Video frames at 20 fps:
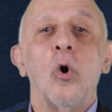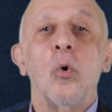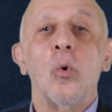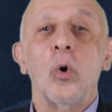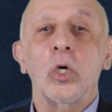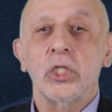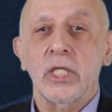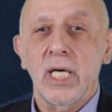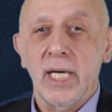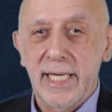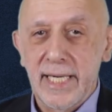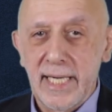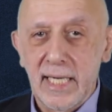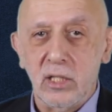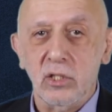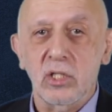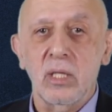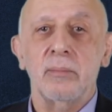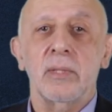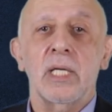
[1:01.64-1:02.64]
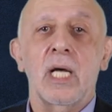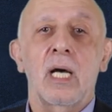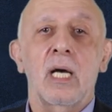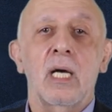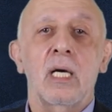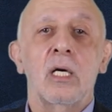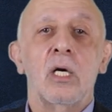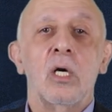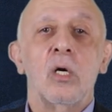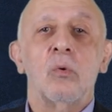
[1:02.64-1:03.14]
هو شريك
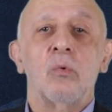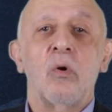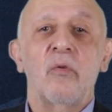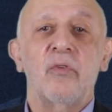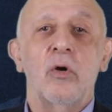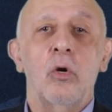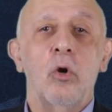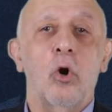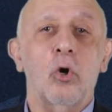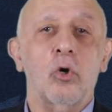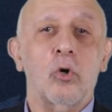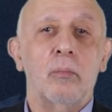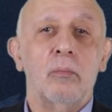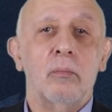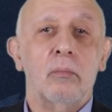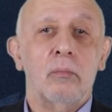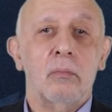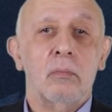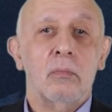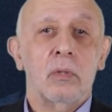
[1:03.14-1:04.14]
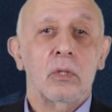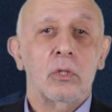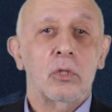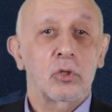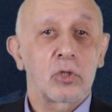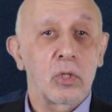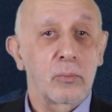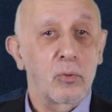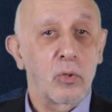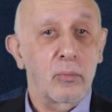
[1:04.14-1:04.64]
ضمنها وفي الحكم
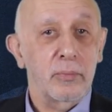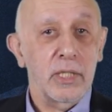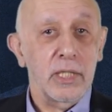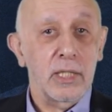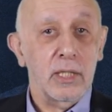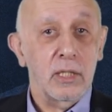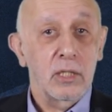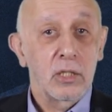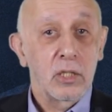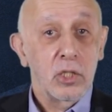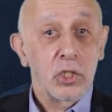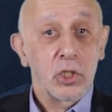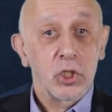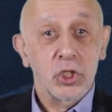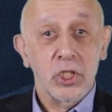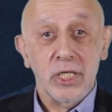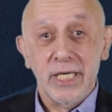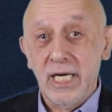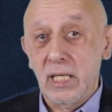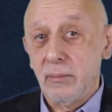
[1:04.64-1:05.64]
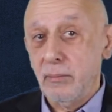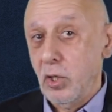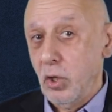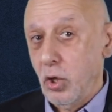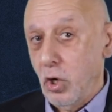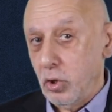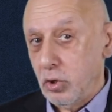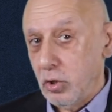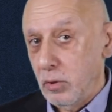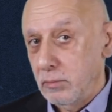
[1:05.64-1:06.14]
انتبهوا منيح شريك
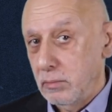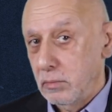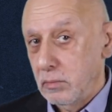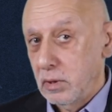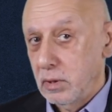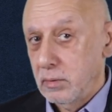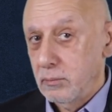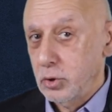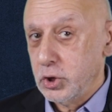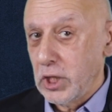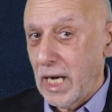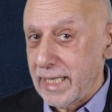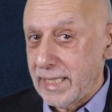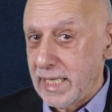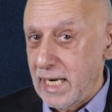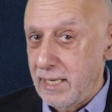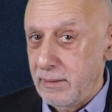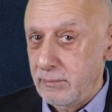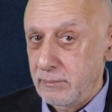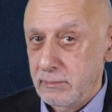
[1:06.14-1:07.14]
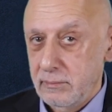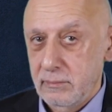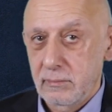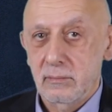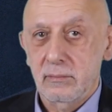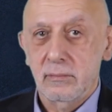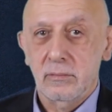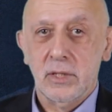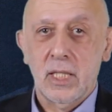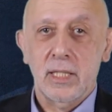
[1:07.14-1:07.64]
بالحكم مش حكم
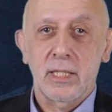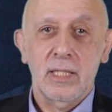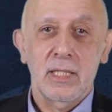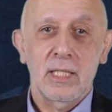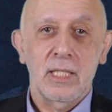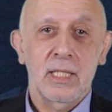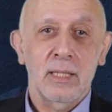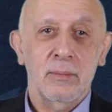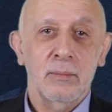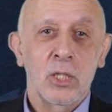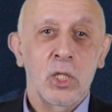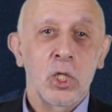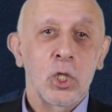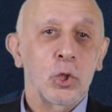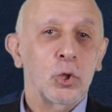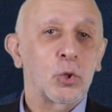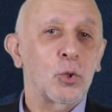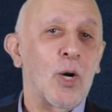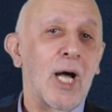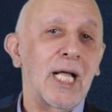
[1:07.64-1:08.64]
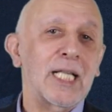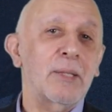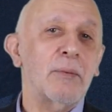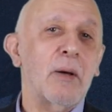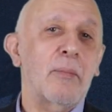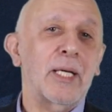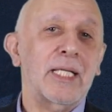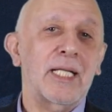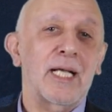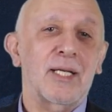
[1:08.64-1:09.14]
طيب شو عدا ما
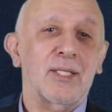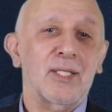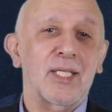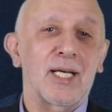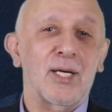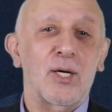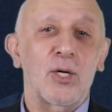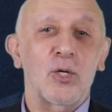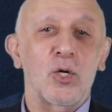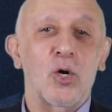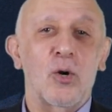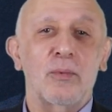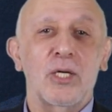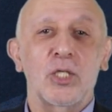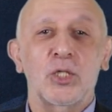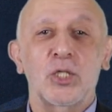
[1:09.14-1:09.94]
بدا صار اليوم